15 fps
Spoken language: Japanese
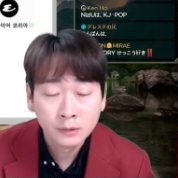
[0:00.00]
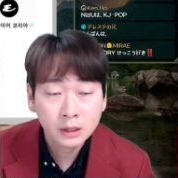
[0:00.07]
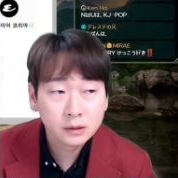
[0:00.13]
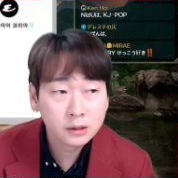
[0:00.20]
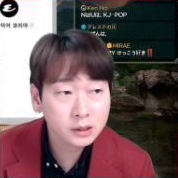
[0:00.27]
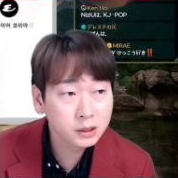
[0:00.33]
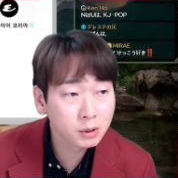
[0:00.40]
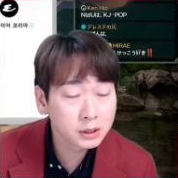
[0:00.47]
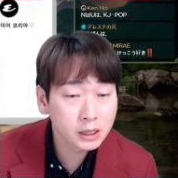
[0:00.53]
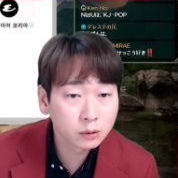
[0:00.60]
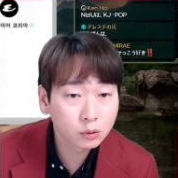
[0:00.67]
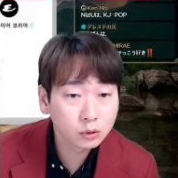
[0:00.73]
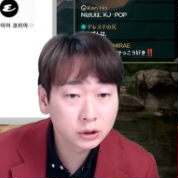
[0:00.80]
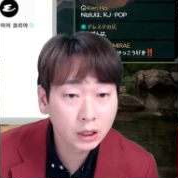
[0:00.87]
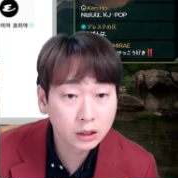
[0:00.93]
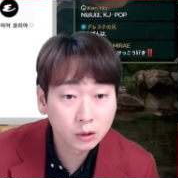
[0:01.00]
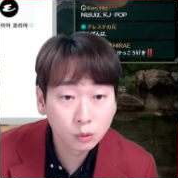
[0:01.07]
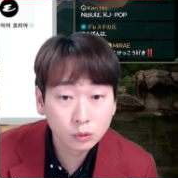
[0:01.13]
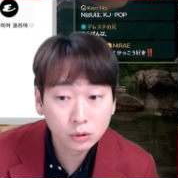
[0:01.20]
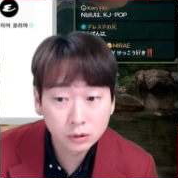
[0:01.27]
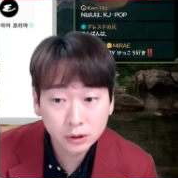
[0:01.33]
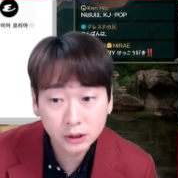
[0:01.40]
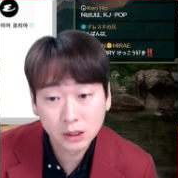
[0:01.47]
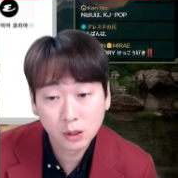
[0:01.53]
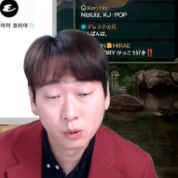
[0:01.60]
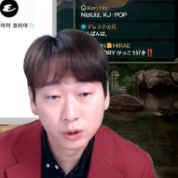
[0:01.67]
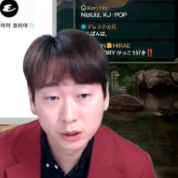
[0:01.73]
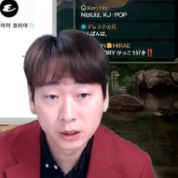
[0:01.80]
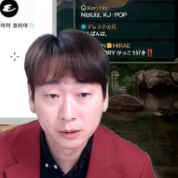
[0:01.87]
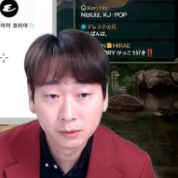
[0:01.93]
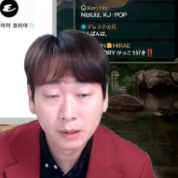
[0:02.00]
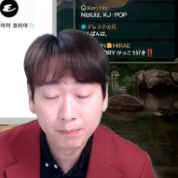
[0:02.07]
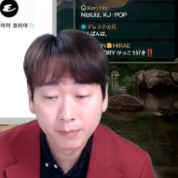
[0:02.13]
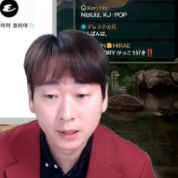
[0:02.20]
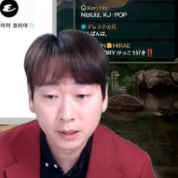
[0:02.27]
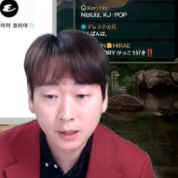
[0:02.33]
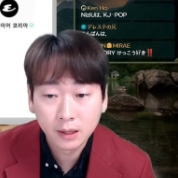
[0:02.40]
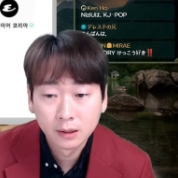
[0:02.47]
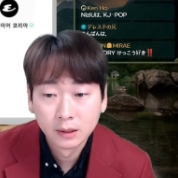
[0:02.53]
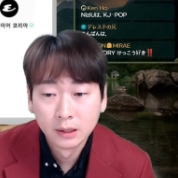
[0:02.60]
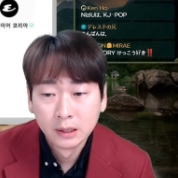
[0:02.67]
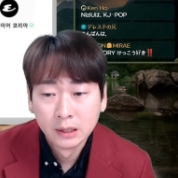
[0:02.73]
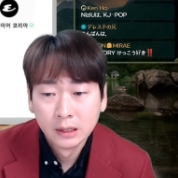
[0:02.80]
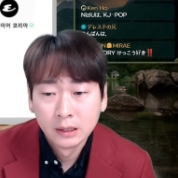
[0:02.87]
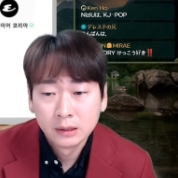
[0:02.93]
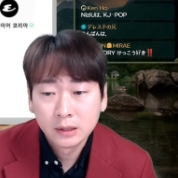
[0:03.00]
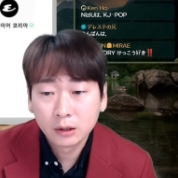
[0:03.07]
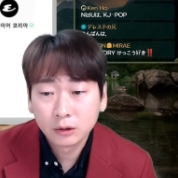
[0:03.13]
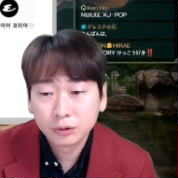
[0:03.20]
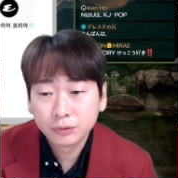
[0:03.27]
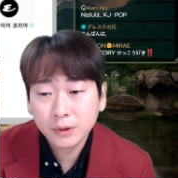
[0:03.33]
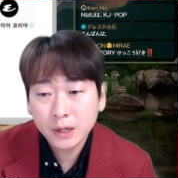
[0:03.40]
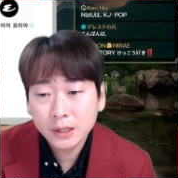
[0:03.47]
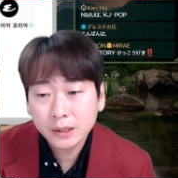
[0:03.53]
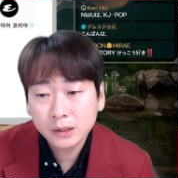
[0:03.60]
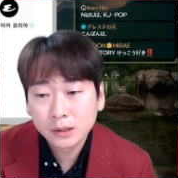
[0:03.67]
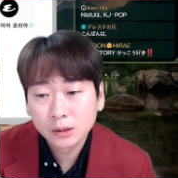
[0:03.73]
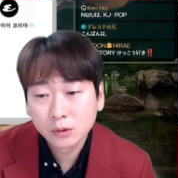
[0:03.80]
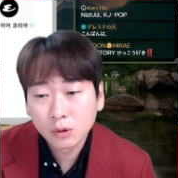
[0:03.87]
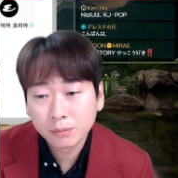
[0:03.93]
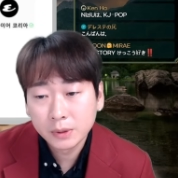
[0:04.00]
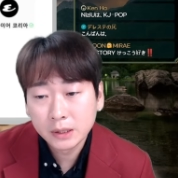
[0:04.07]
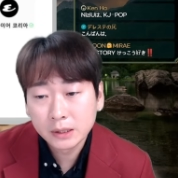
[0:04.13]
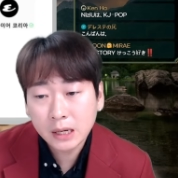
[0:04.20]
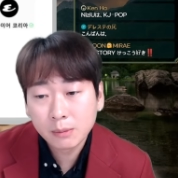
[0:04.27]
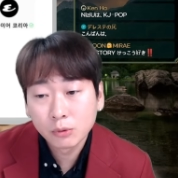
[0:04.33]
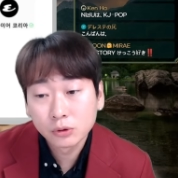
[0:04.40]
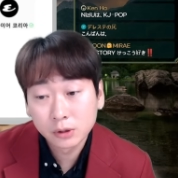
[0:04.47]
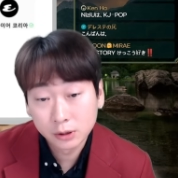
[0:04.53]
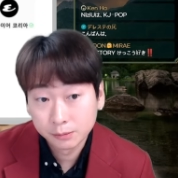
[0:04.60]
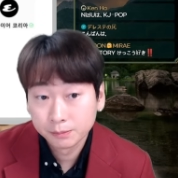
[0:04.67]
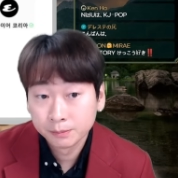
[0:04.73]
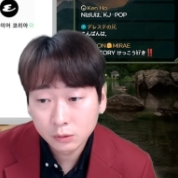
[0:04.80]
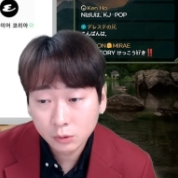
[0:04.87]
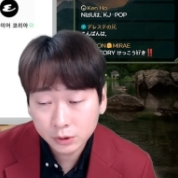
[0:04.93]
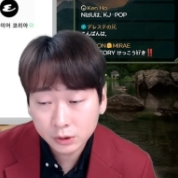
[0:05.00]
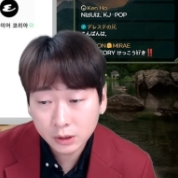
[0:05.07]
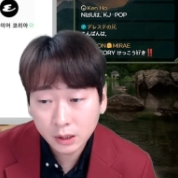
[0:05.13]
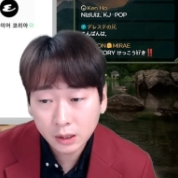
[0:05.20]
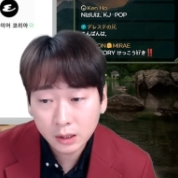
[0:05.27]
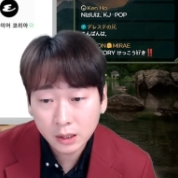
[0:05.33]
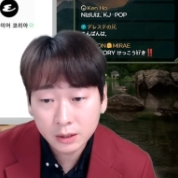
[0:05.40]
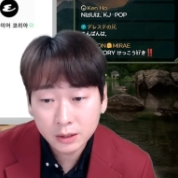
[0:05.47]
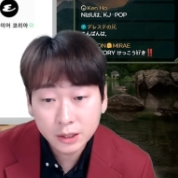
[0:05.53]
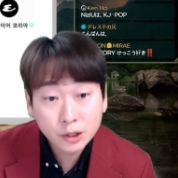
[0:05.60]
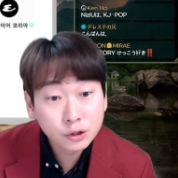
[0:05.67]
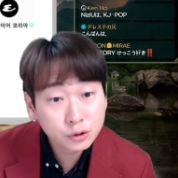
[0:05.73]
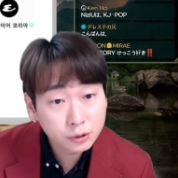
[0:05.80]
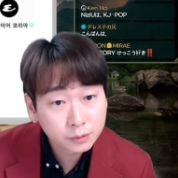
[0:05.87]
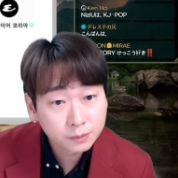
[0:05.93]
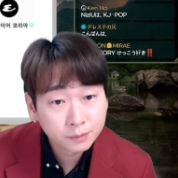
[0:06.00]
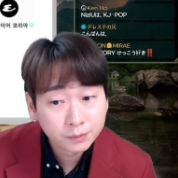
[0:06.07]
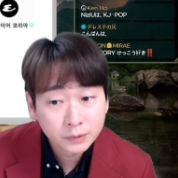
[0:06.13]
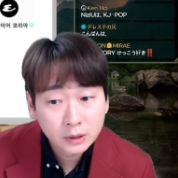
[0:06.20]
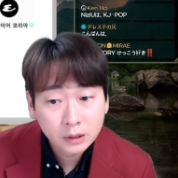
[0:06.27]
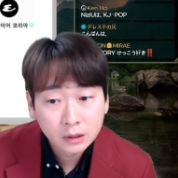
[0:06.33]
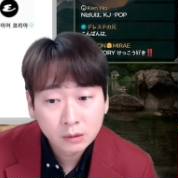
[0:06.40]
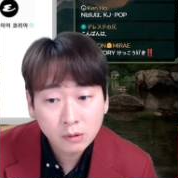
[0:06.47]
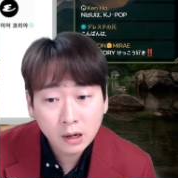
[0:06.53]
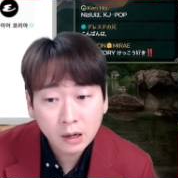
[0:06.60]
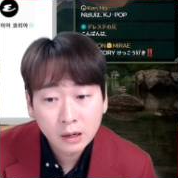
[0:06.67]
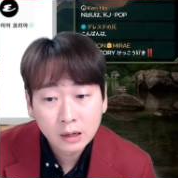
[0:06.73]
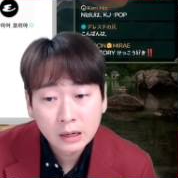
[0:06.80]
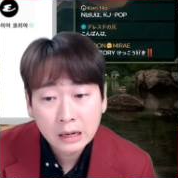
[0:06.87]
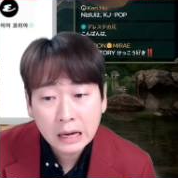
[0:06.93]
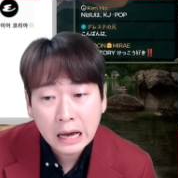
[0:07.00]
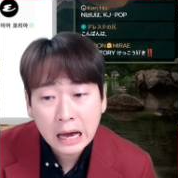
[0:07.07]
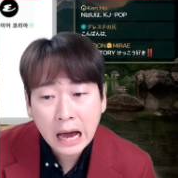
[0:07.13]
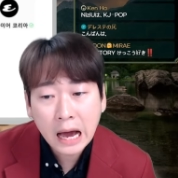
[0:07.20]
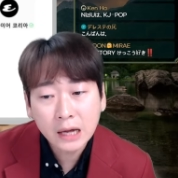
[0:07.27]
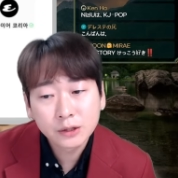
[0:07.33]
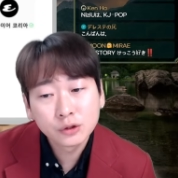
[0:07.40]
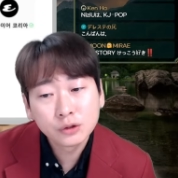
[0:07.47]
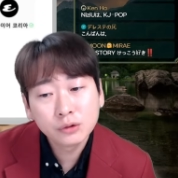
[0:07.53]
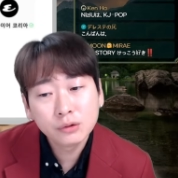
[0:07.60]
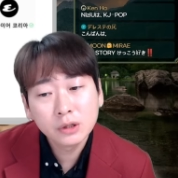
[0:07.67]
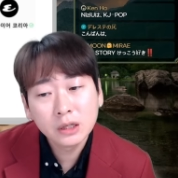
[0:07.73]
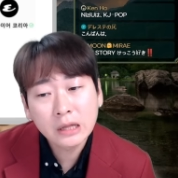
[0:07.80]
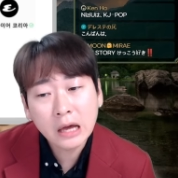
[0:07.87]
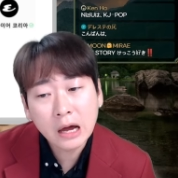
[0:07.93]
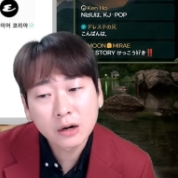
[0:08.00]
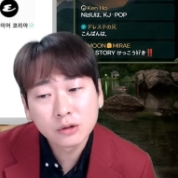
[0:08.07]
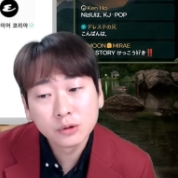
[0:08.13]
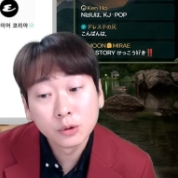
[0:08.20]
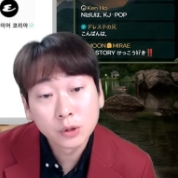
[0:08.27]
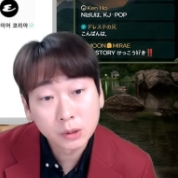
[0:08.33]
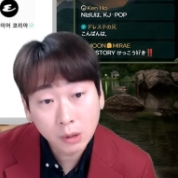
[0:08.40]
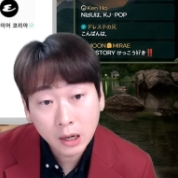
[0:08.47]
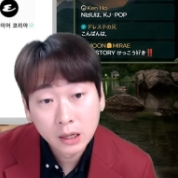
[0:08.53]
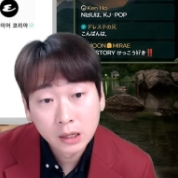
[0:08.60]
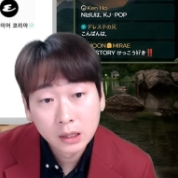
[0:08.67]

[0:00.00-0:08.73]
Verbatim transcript: 寿司はちゃんとした日本の寿司が美味しい。やっぱりね。で、TWICE のミサモツとして、Niziu は、亜種になるよりは、